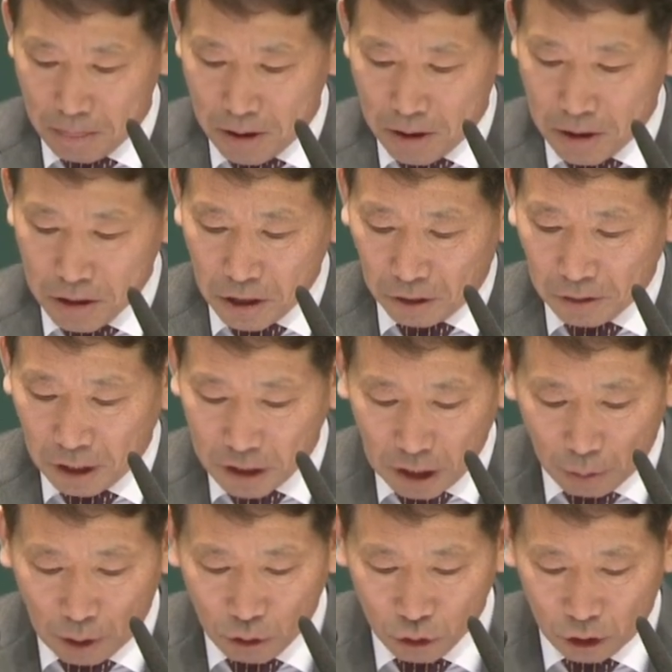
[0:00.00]
현대
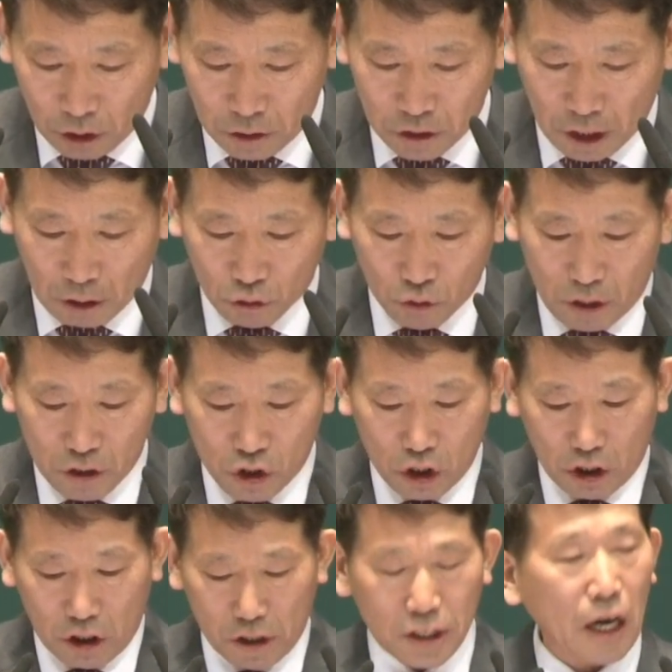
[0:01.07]
사회 구조는 쟁투와
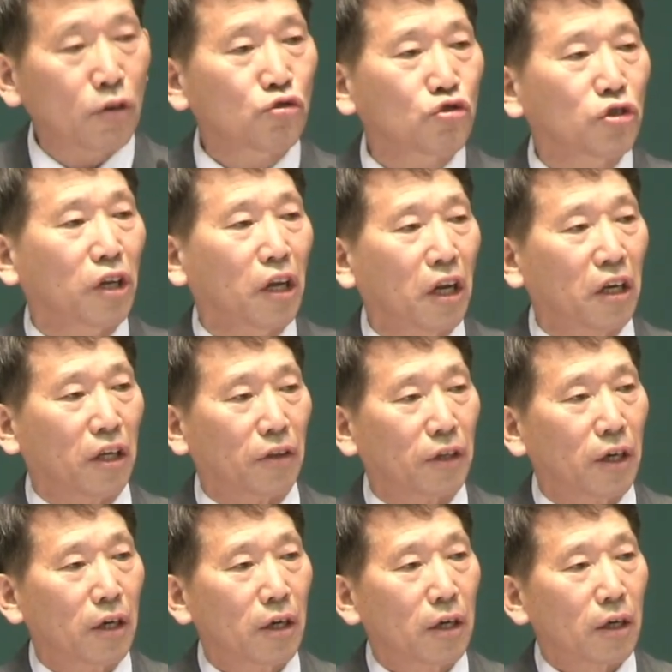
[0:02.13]
시기를 창출해내는
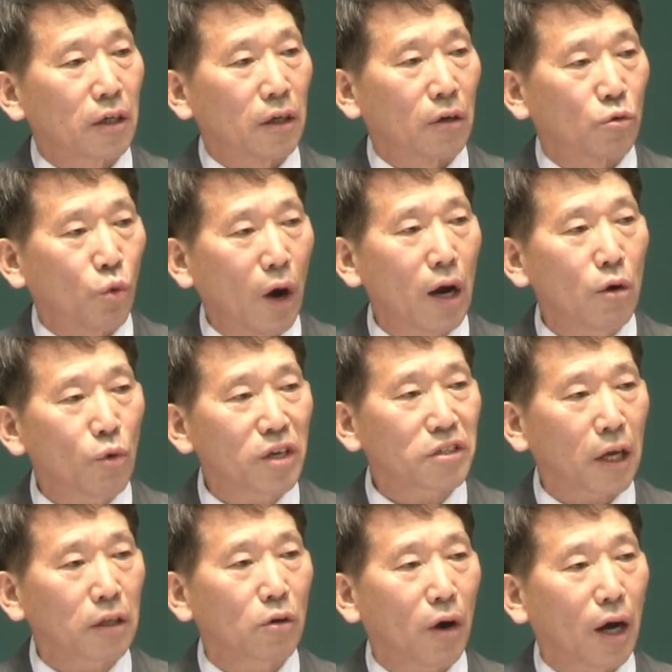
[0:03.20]
그런
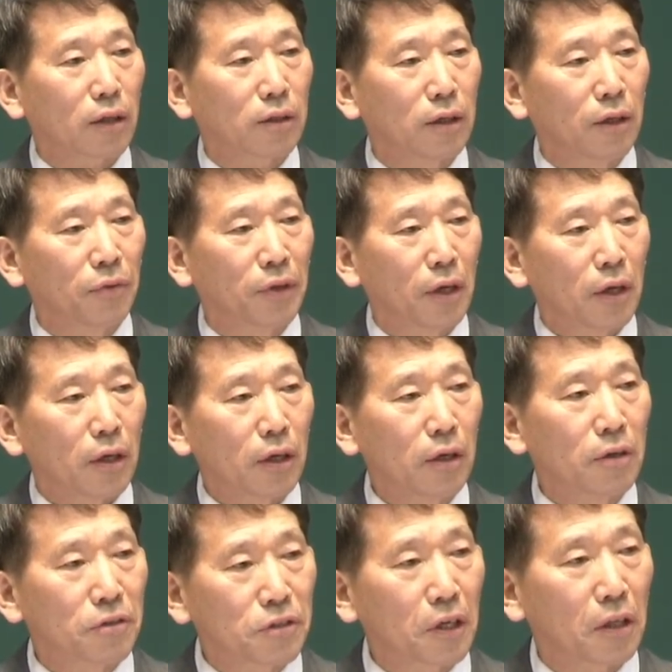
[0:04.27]
활화산과 같은
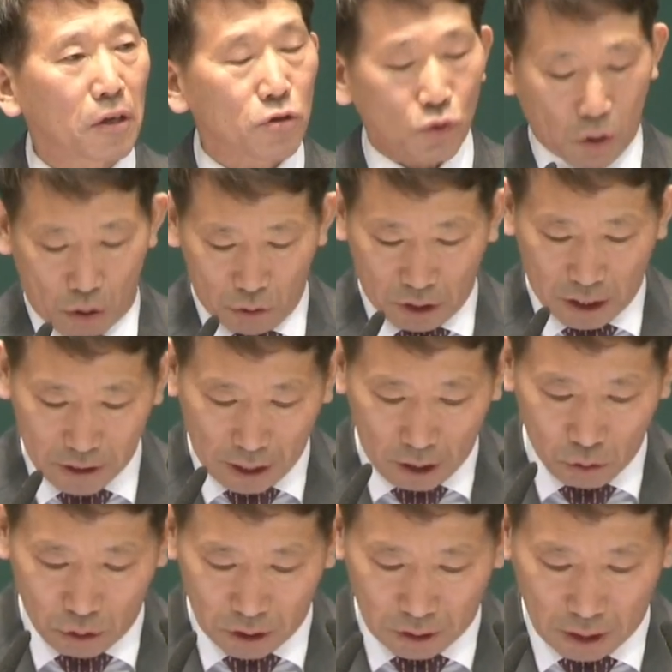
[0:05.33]
이런 세대 속에 우리가
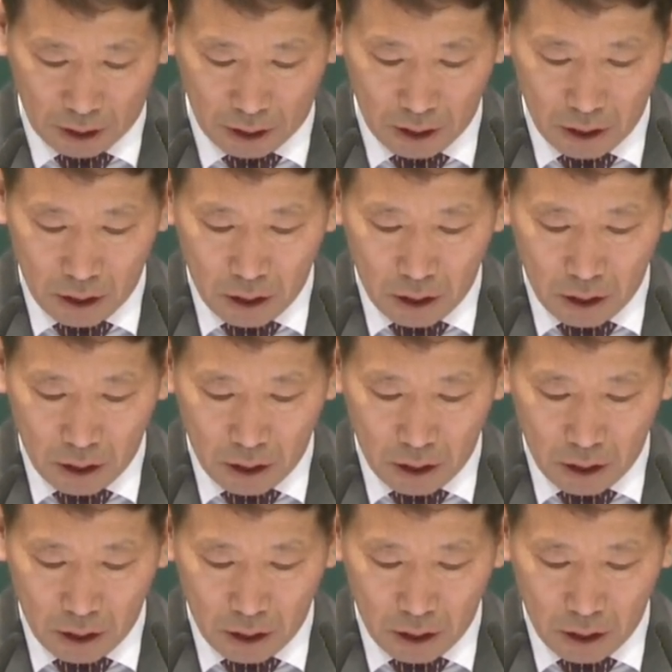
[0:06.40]
살고 있다.